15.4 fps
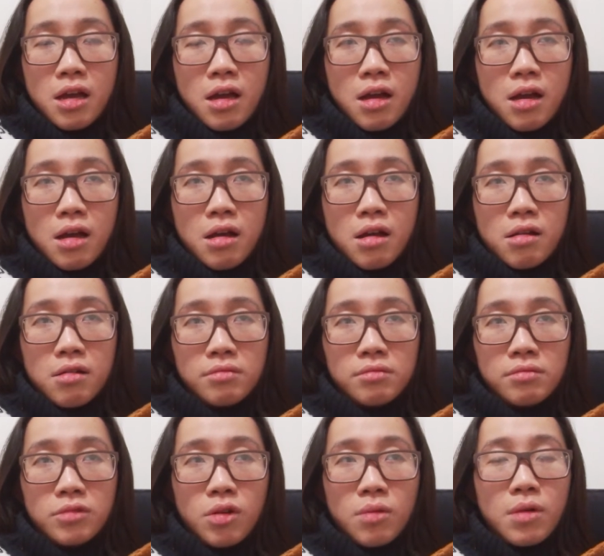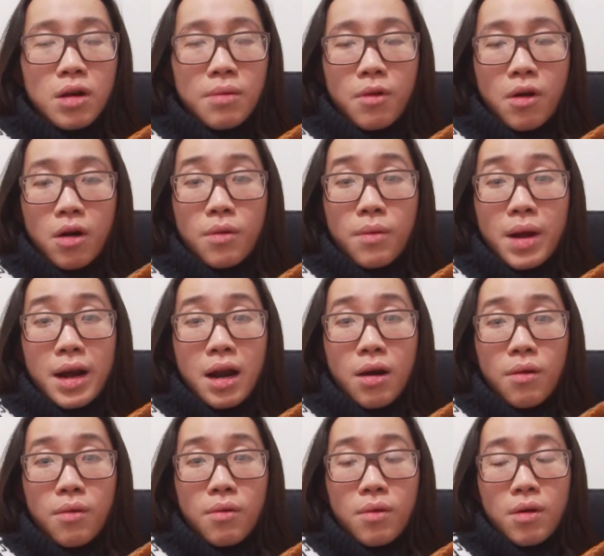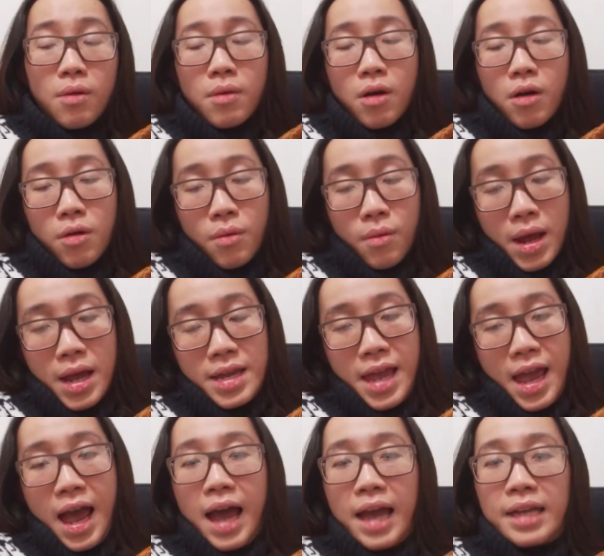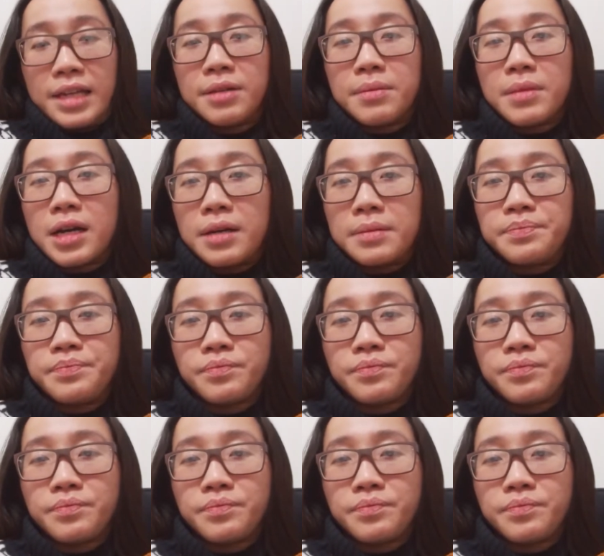à, cũng không gọi là quá lâu không gọi là quá dài nhưng mà